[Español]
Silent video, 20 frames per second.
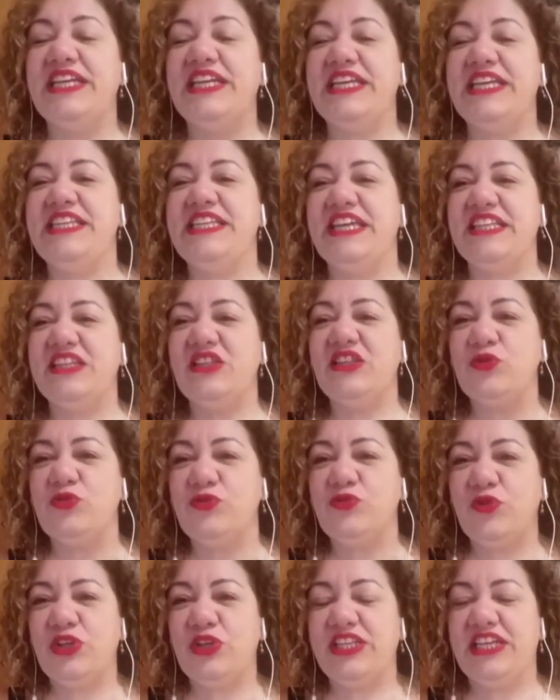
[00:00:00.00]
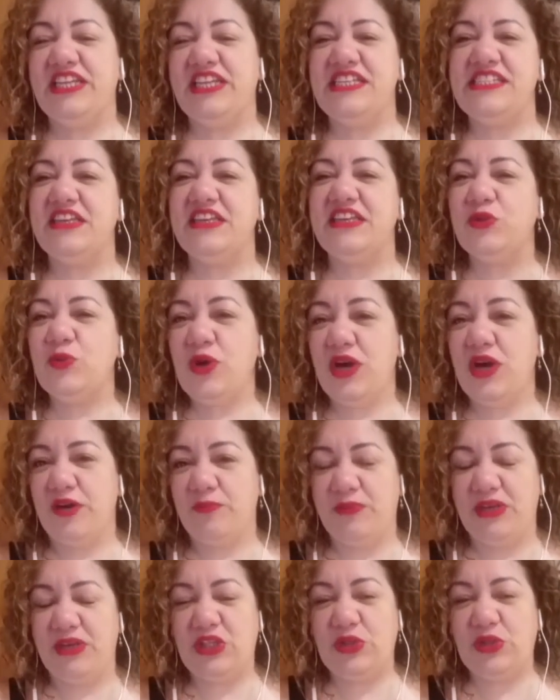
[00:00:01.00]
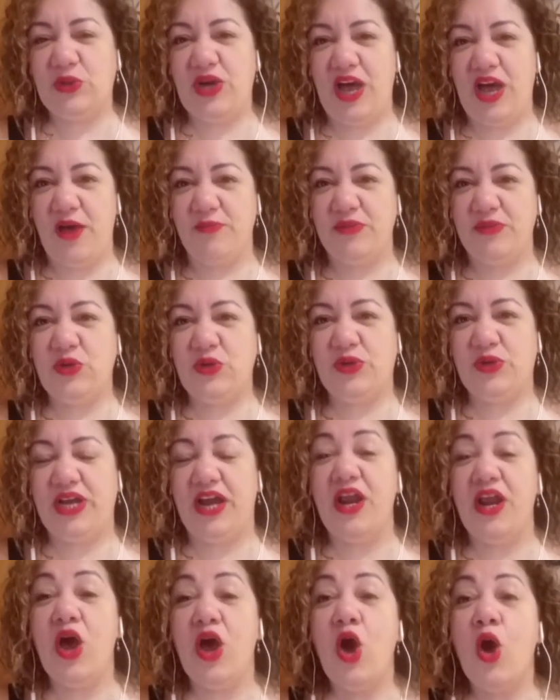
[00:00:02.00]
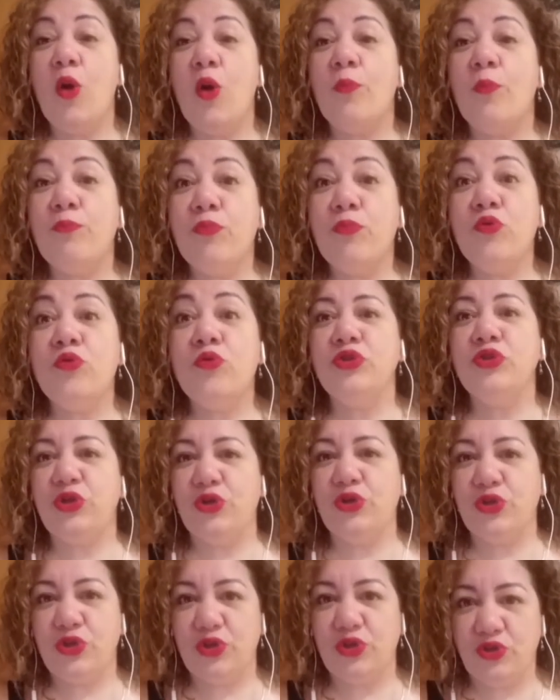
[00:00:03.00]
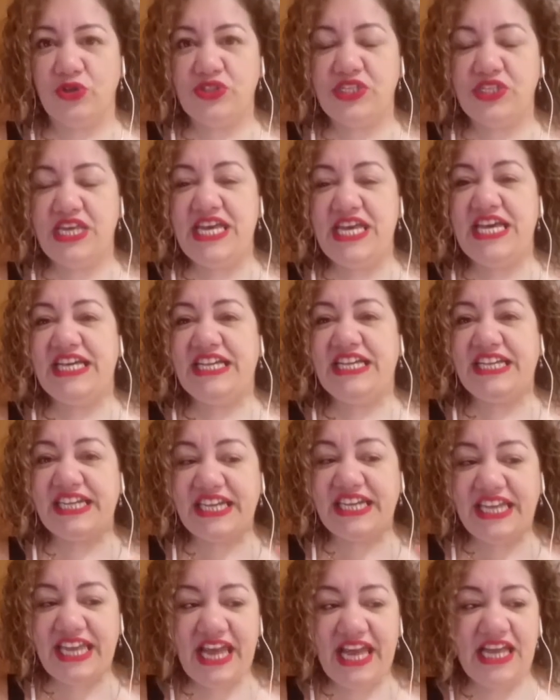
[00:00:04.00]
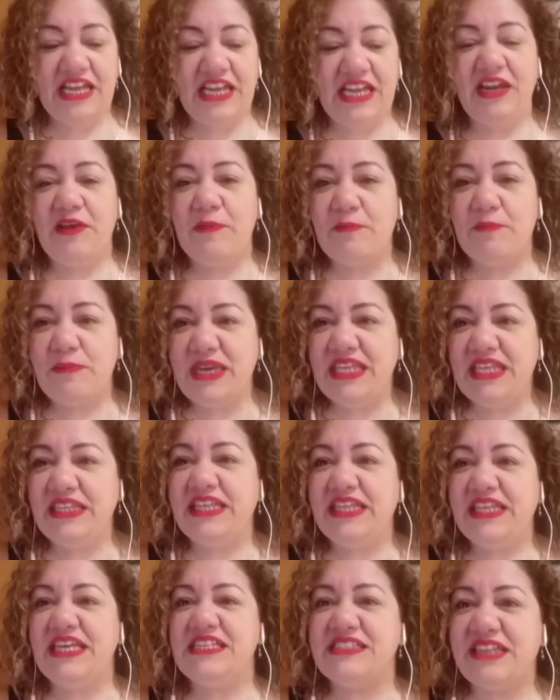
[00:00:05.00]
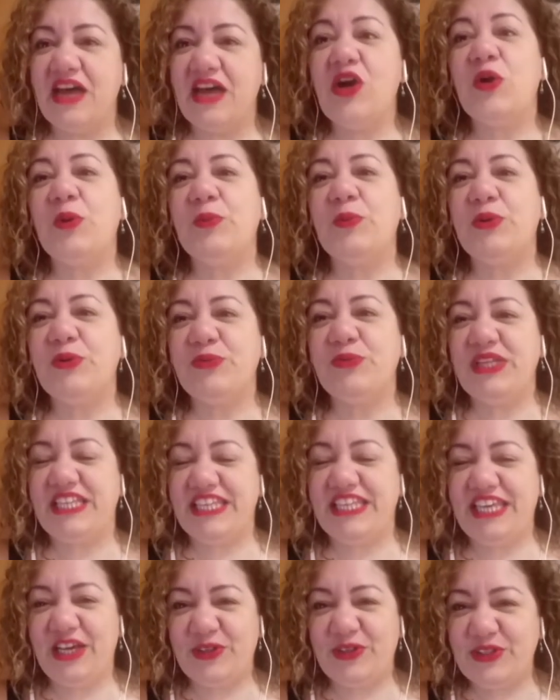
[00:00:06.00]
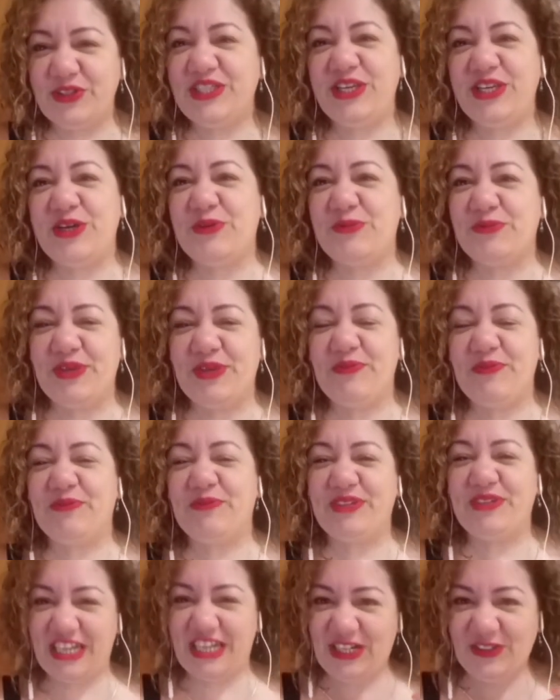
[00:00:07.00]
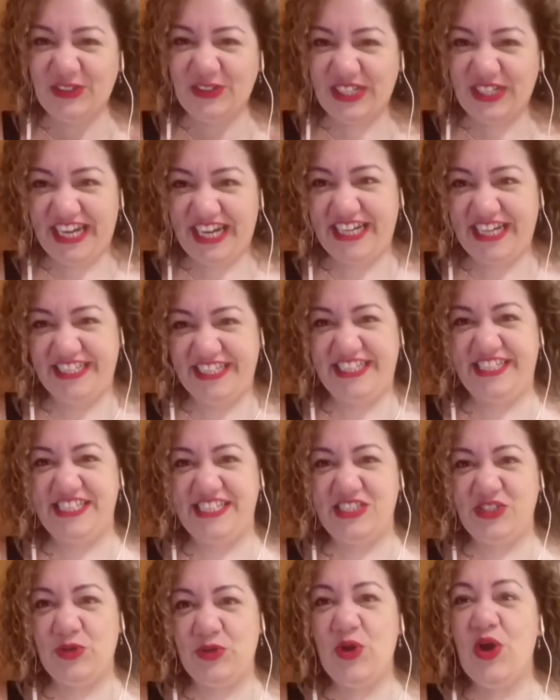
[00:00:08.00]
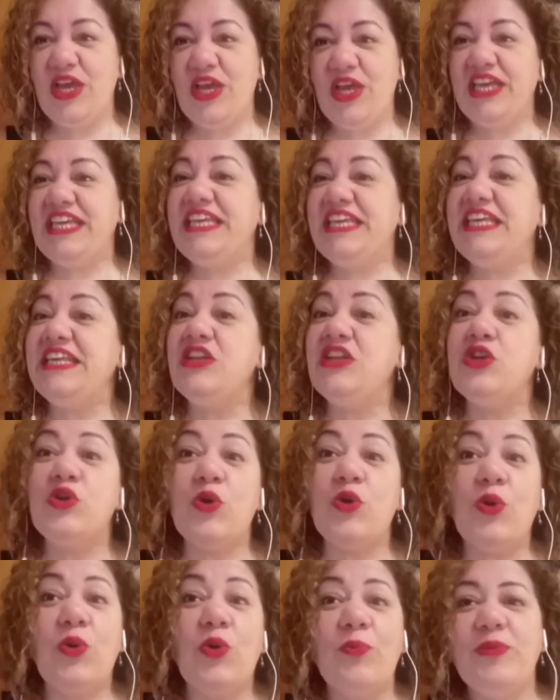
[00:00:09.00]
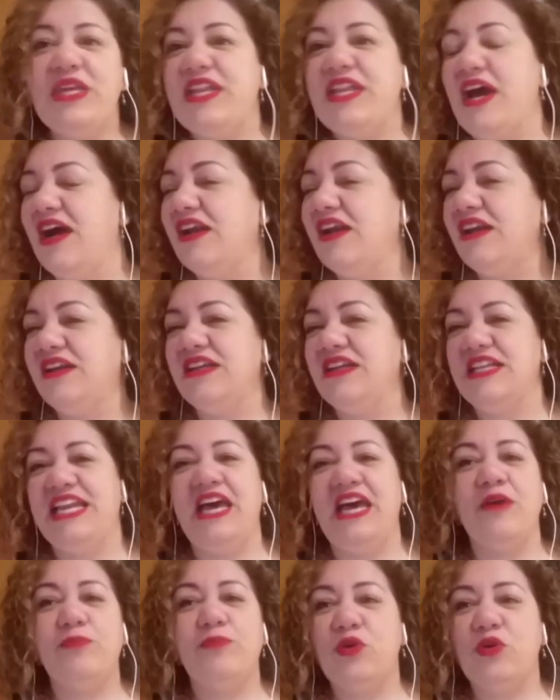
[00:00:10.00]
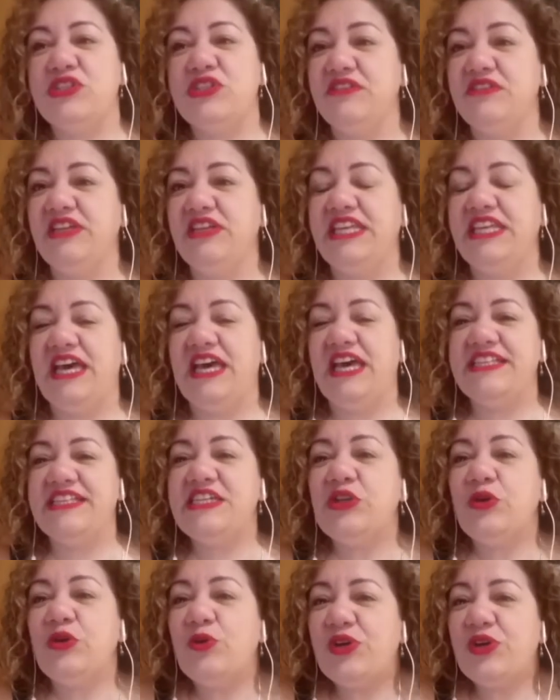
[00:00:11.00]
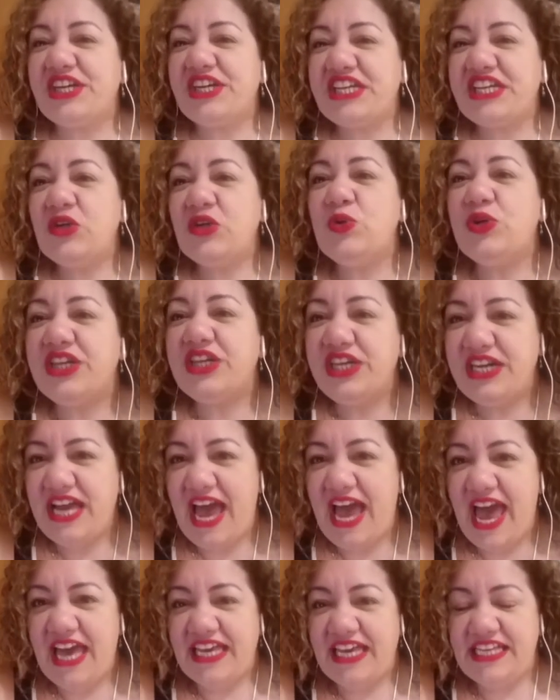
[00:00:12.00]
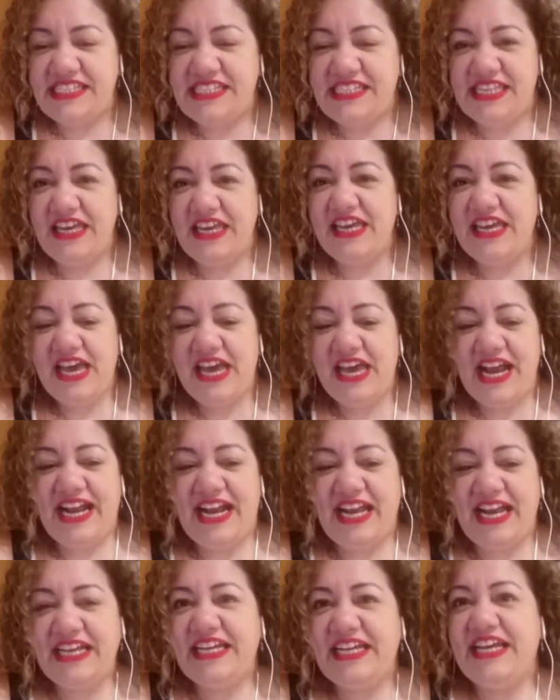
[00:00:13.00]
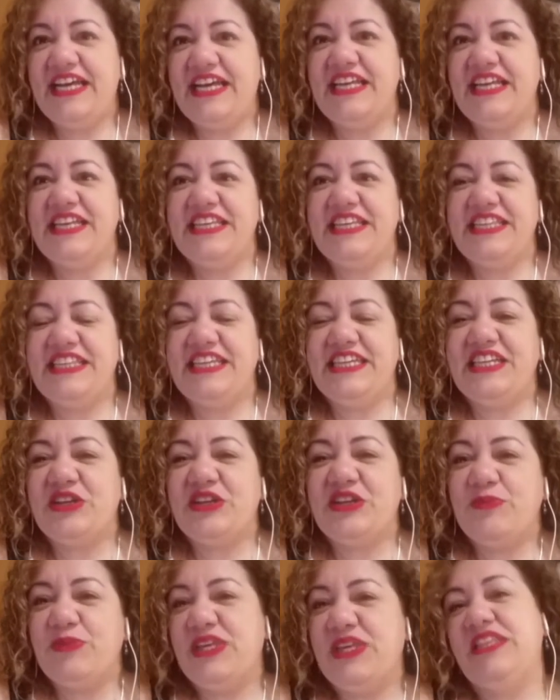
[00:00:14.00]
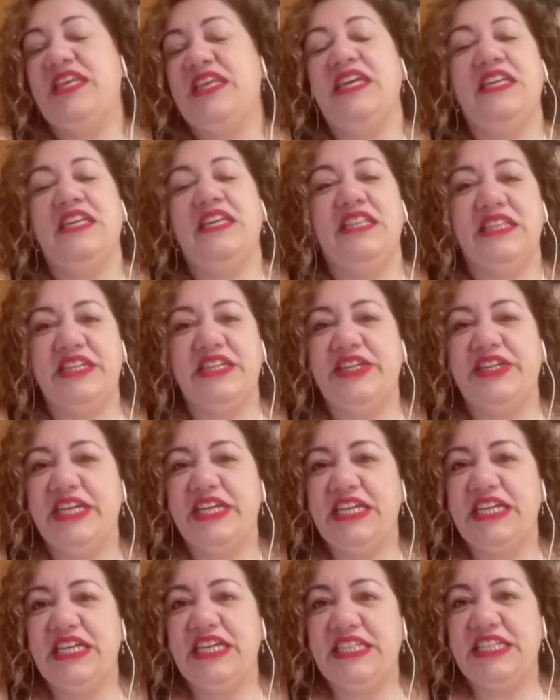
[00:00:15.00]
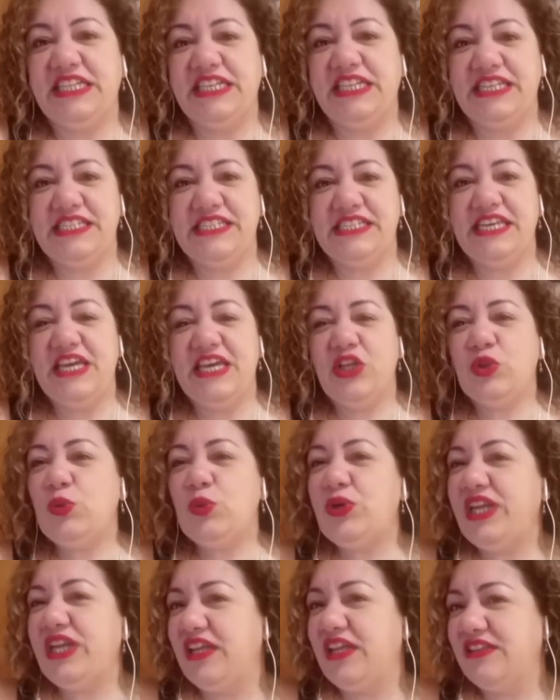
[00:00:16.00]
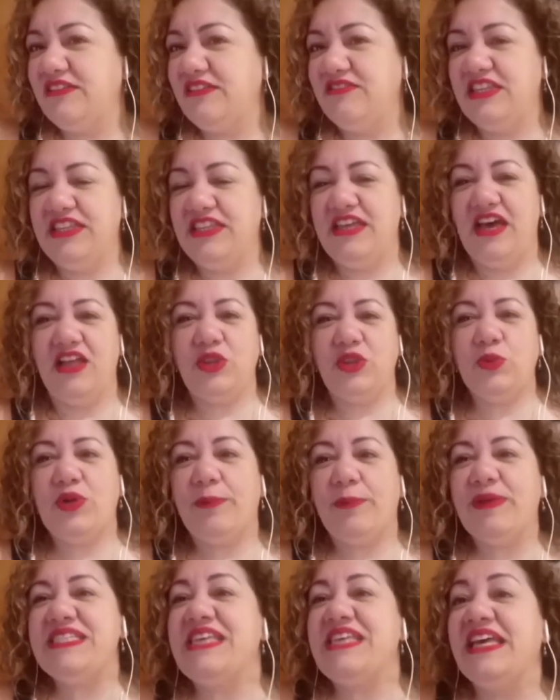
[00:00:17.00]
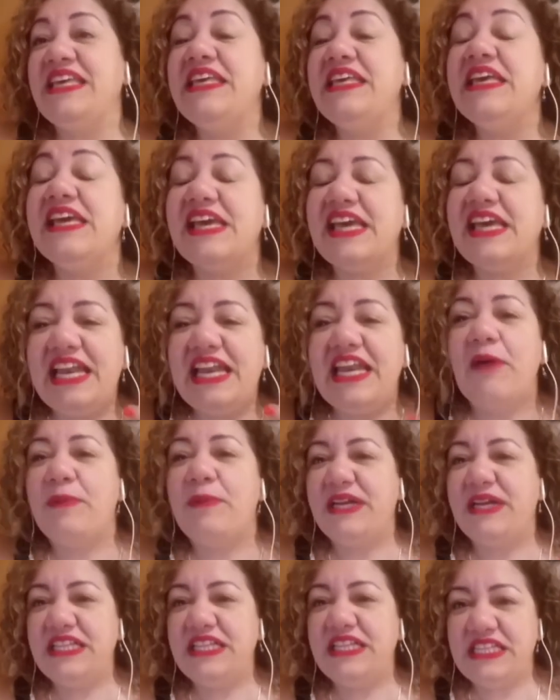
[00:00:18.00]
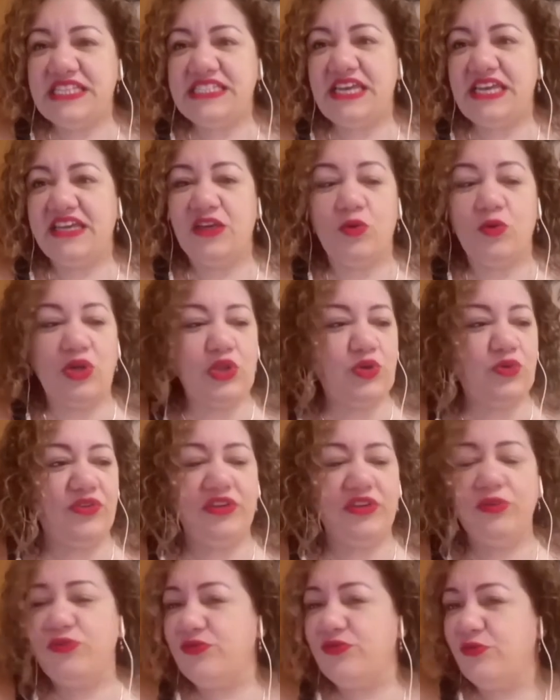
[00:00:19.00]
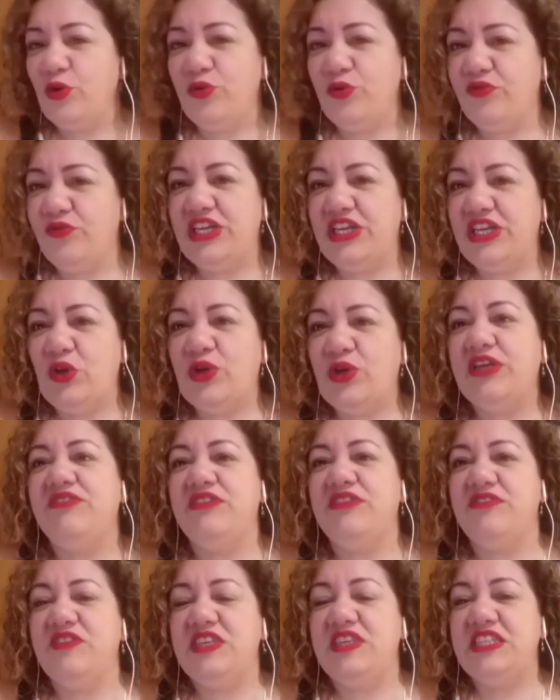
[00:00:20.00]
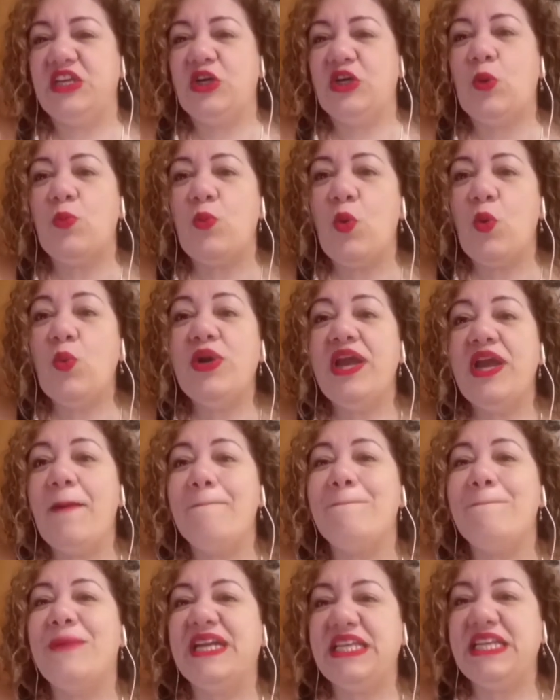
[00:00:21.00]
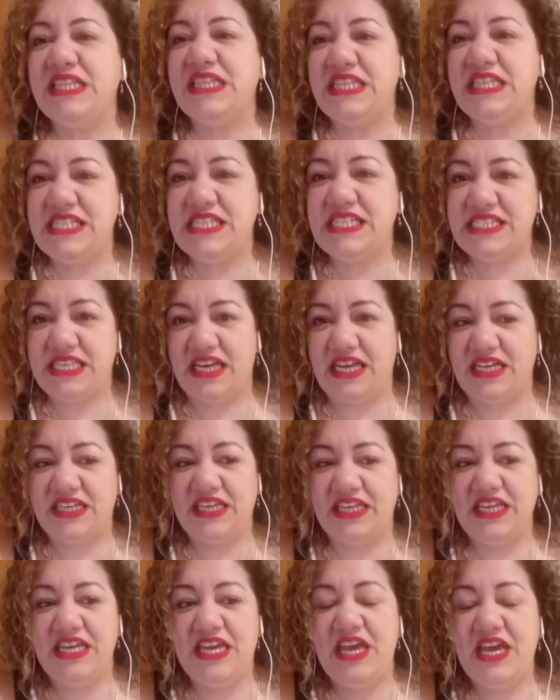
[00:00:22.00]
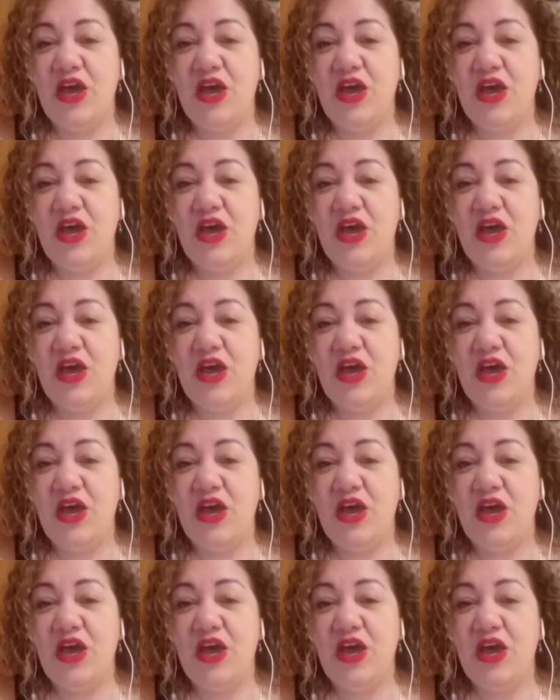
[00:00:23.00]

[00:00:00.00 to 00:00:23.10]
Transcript: lista de tus fortalezas y tus aspectos a mejorar. Punto dos, realmente estás comprometida contigo mismo para lograr eso y no mirar las posibilidades, sino recurrir a esa caja de herramientas internas que tenés tu creatividad, tu capacidad y el aprendizaje. Cuando vos ves lo que viviste como un aprendizaje,